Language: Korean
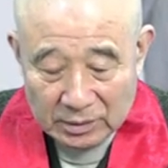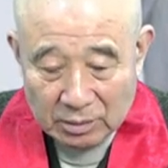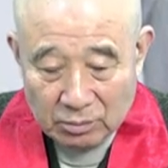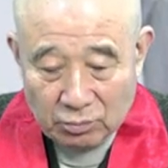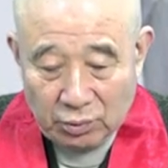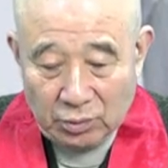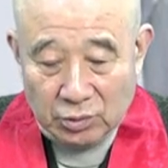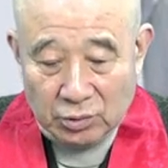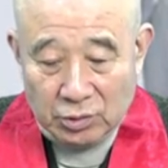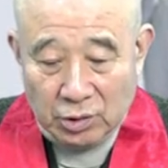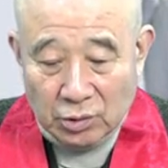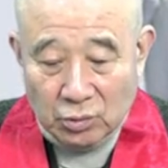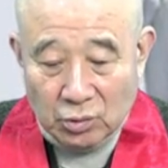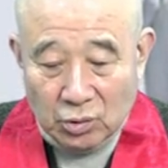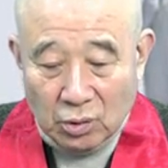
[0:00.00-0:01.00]
불교
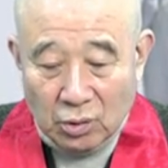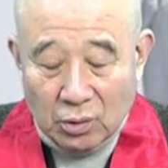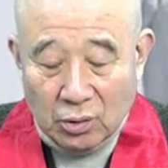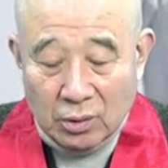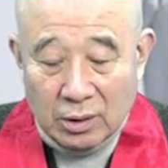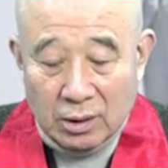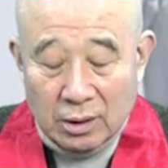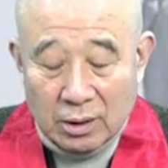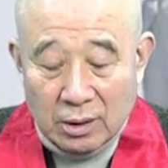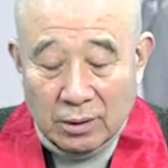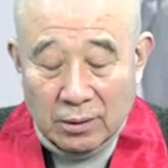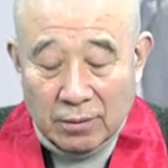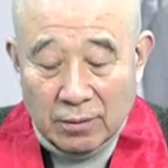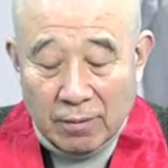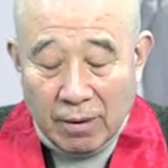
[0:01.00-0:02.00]
전도
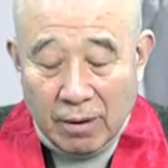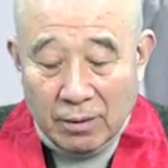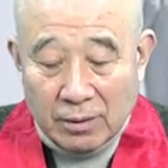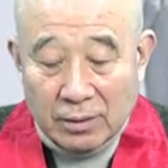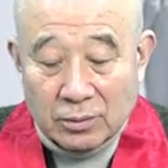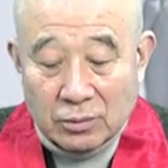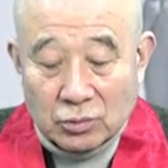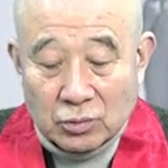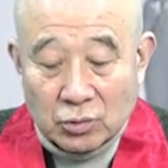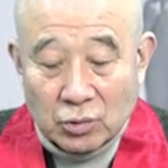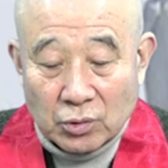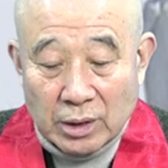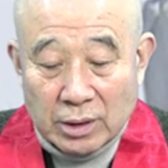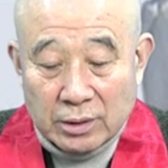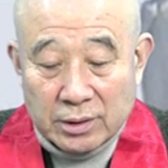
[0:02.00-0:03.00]
어?
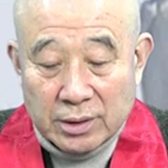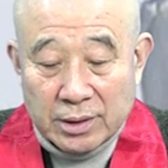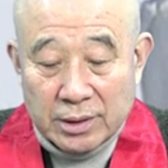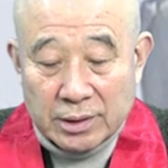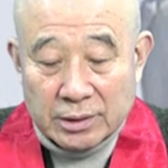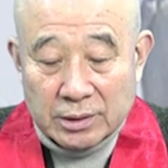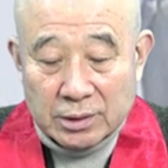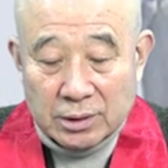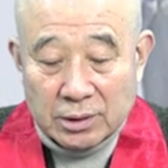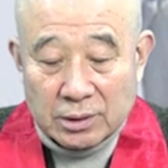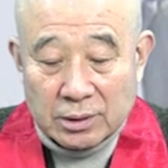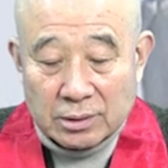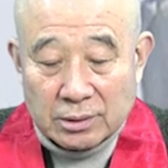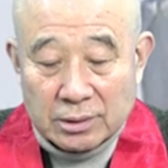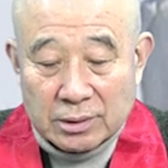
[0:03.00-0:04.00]
운동에
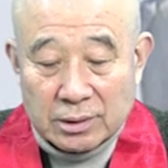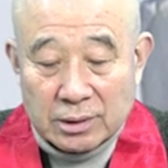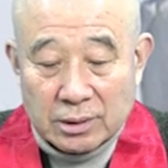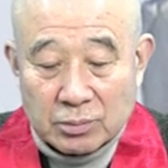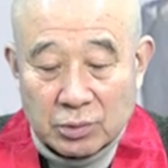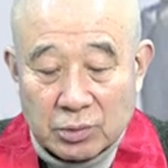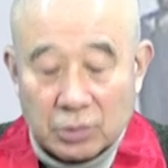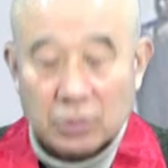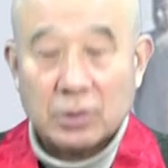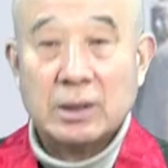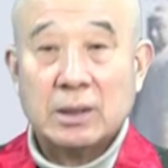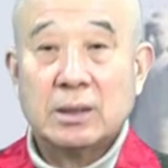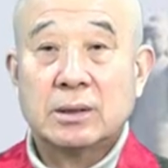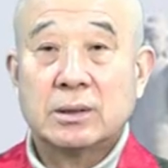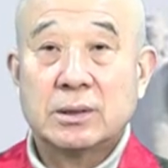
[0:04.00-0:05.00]
의해서 이제
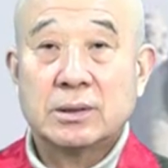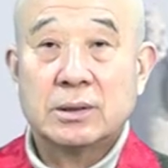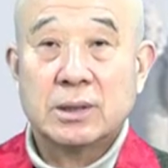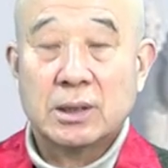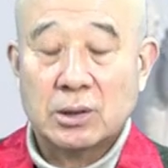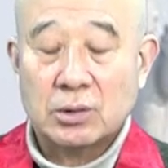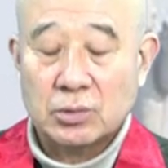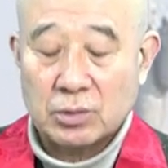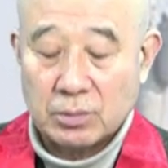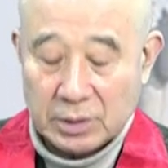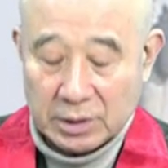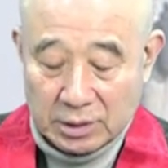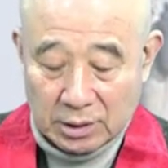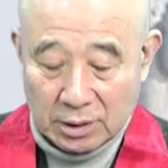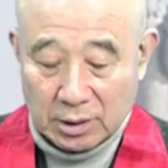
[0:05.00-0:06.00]
불교가 전 세계적으로
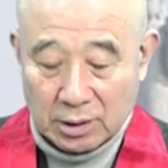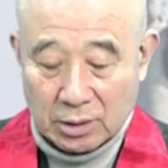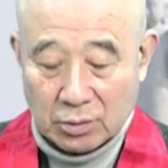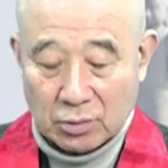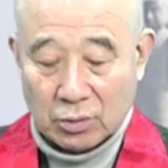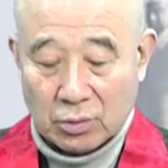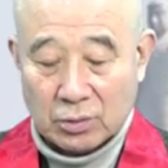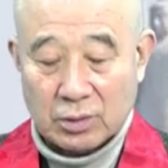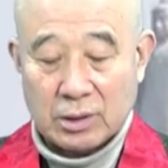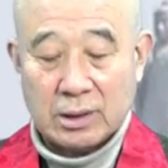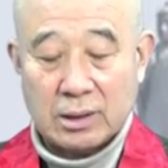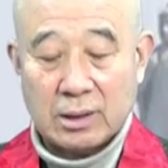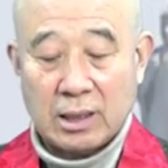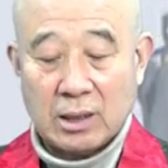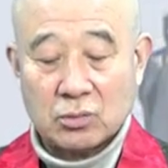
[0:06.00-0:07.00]
퍼지게 되고
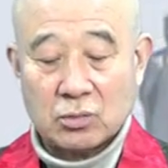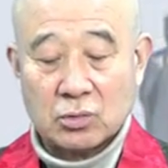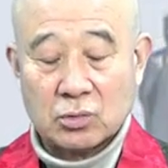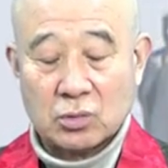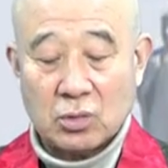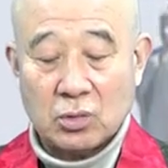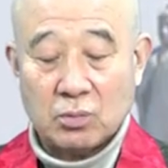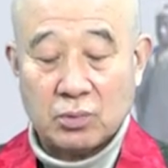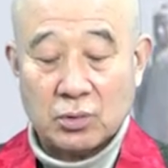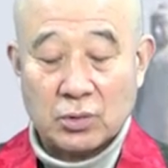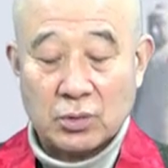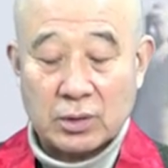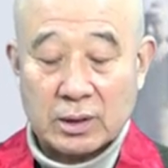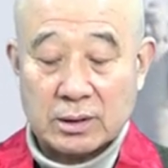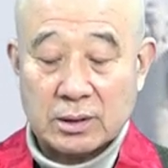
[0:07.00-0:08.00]
오늘날 한국도
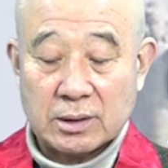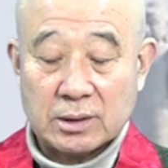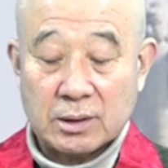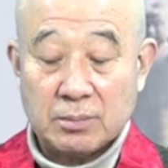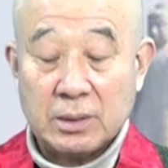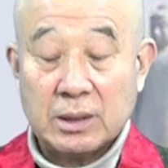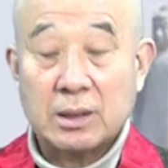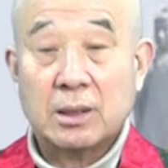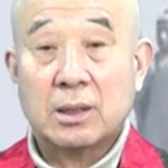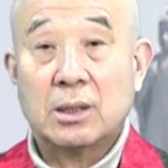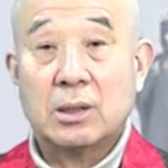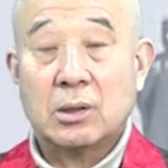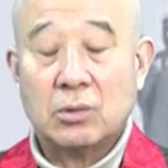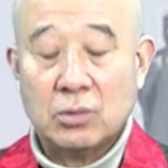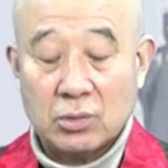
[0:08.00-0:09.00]
불교가 이제 전파되게
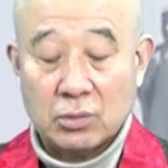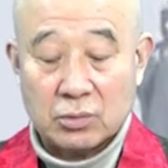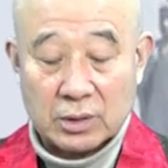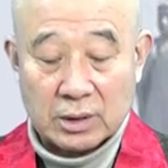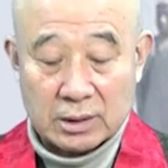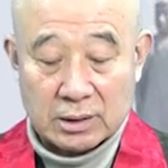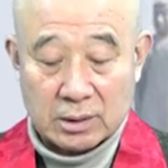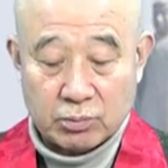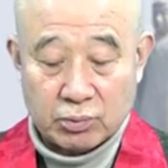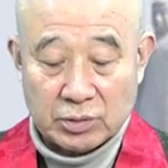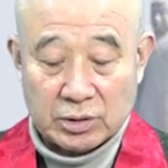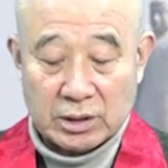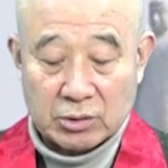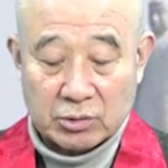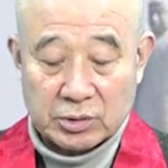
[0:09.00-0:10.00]
되고 우리가 이제
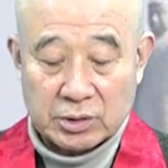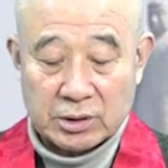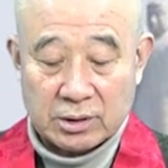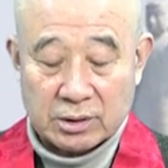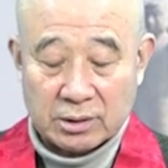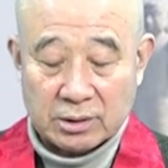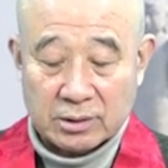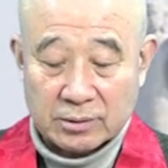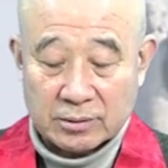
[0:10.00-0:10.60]
불자로서